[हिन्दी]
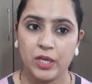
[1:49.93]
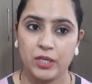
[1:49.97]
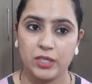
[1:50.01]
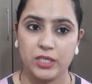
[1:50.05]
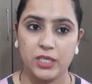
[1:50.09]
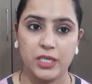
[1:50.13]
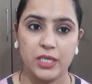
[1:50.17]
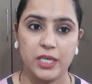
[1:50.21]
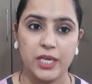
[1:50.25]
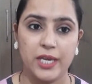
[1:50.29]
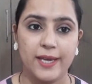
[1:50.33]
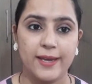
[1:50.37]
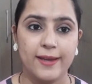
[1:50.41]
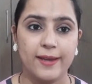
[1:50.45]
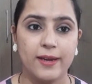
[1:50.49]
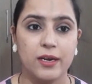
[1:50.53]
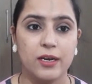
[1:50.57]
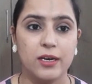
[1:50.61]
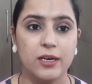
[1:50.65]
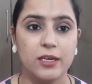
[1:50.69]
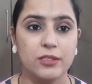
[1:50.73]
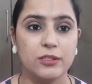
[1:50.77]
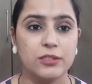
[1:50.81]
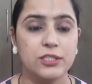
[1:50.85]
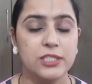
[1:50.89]
कि ये
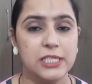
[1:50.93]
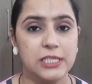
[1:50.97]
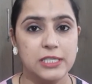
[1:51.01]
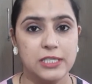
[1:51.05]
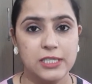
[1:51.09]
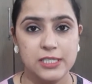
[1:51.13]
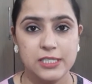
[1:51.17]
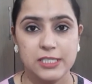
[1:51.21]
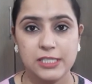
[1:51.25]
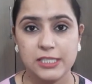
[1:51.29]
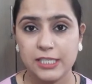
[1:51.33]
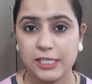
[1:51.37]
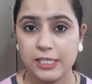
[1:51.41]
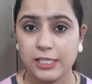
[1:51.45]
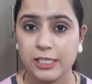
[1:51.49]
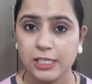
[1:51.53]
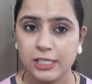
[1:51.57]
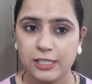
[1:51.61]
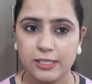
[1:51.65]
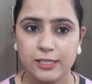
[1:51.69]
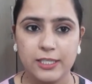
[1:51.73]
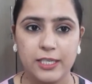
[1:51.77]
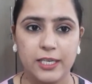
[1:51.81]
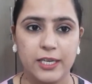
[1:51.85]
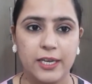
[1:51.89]
जल्दी जल्दी
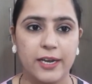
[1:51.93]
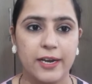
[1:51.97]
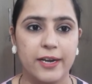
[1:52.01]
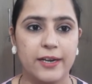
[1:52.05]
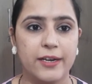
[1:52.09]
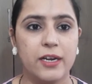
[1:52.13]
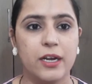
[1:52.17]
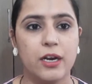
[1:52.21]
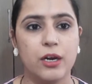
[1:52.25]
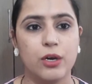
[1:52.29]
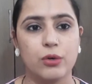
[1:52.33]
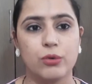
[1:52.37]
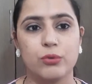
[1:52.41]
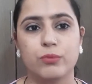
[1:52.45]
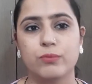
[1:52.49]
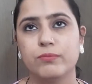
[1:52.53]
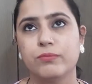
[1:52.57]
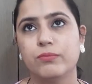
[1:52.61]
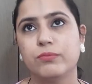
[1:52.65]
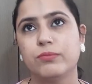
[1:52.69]
घलती है डव